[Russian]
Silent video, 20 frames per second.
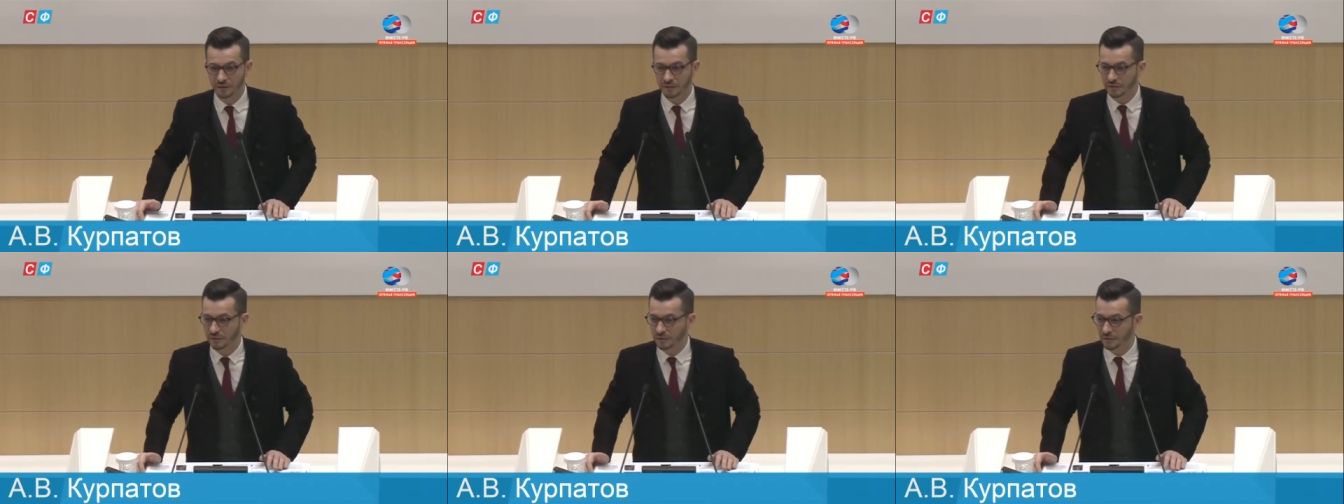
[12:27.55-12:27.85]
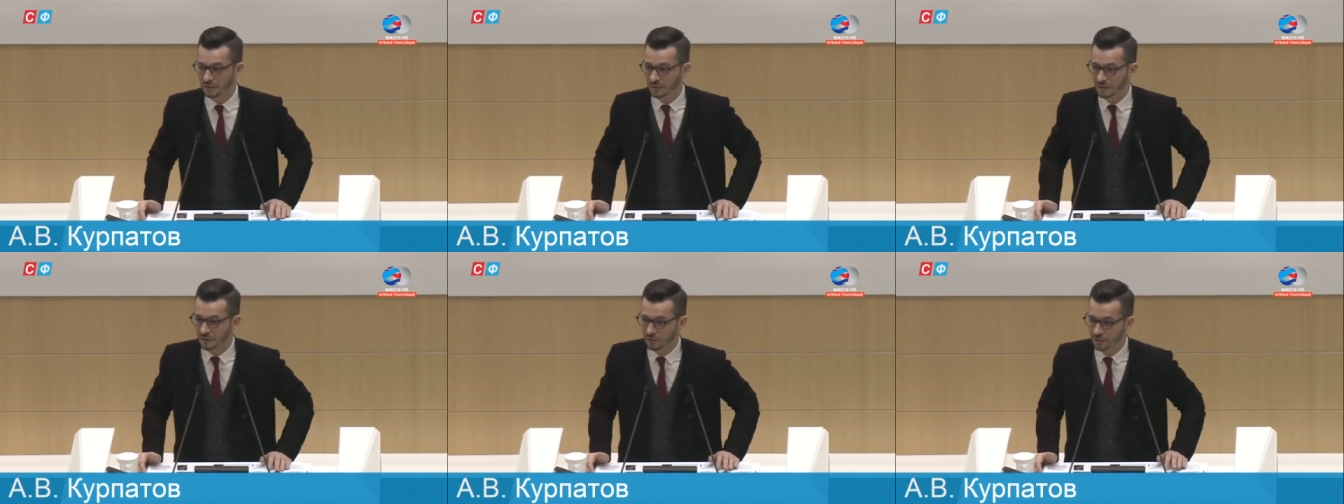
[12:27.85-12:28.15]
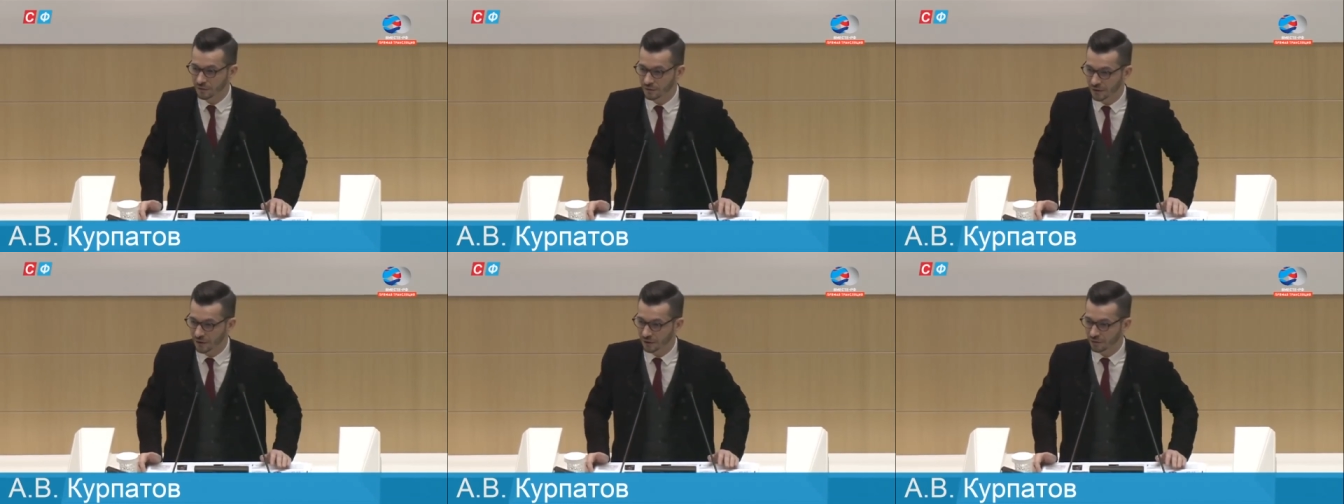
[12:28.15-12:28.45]
э,
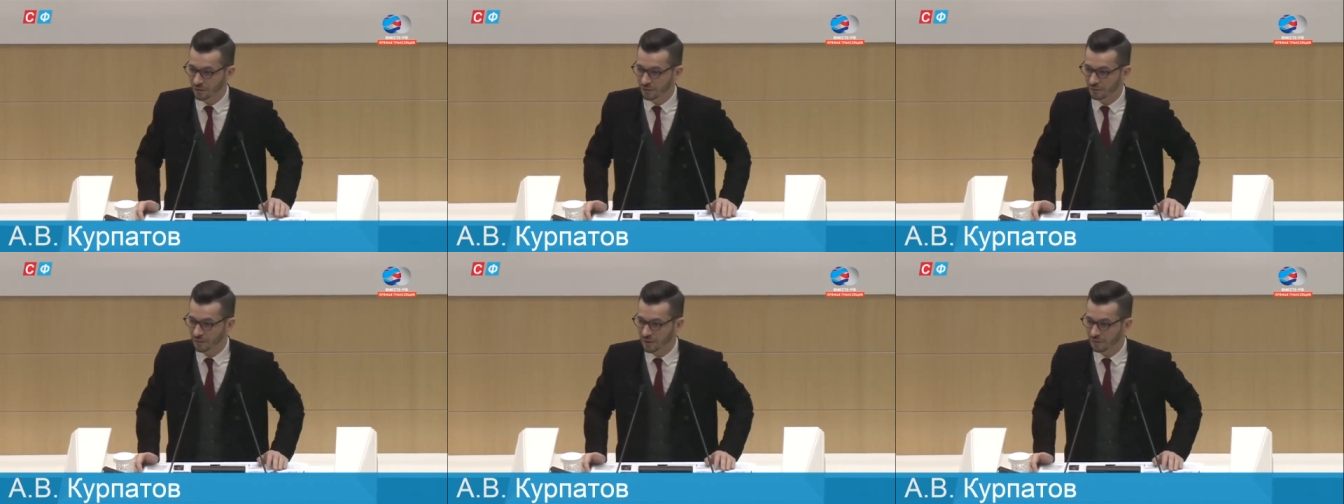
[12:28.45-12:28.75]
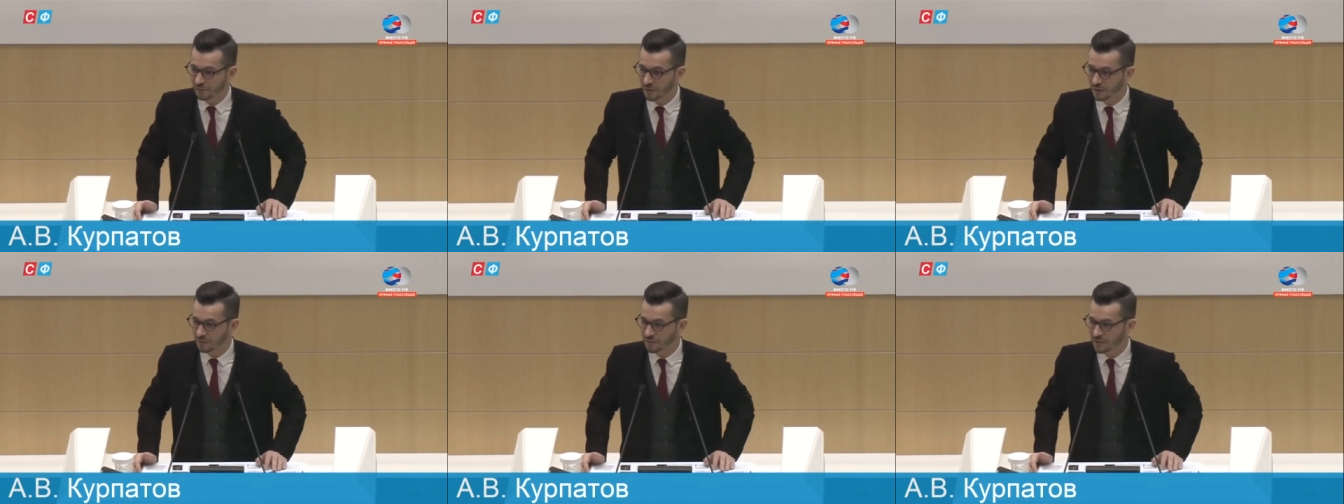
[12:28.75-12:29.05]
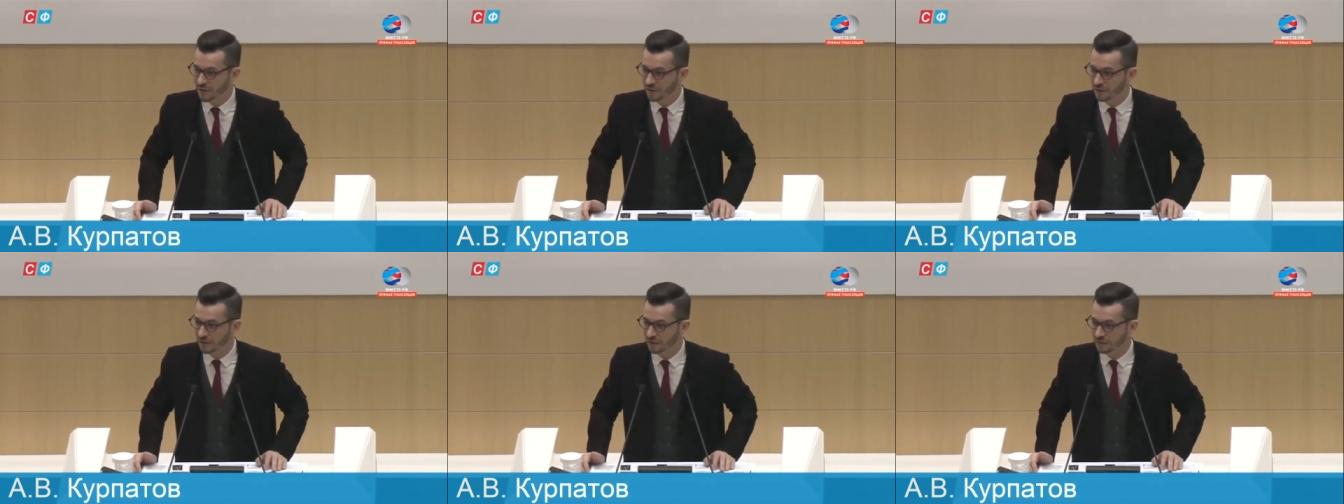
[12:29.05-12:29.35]
люди, с которыми мы имеем
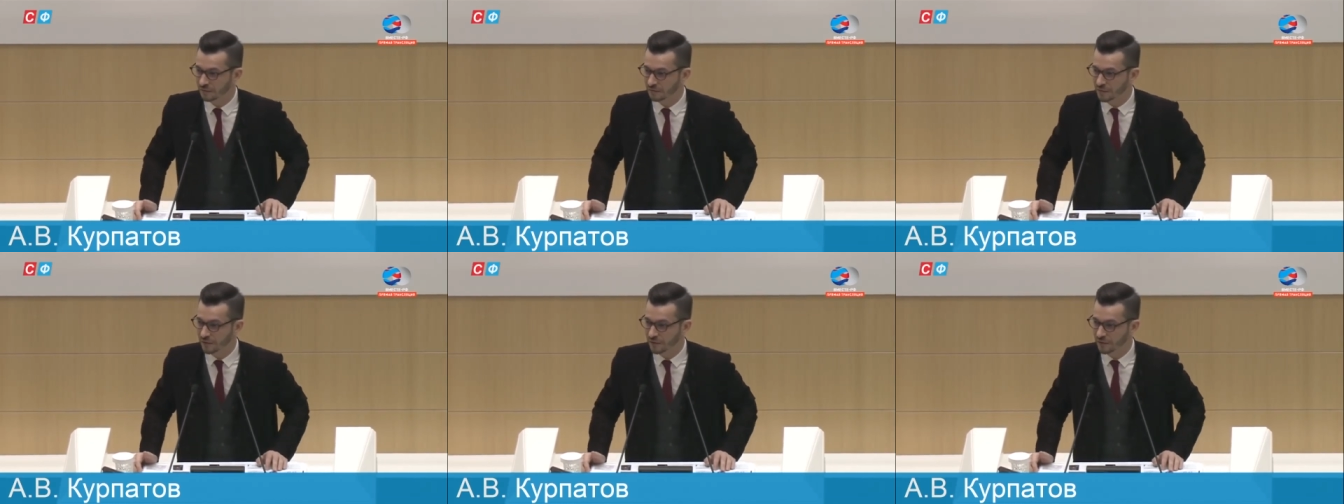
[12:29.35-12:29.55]
дело,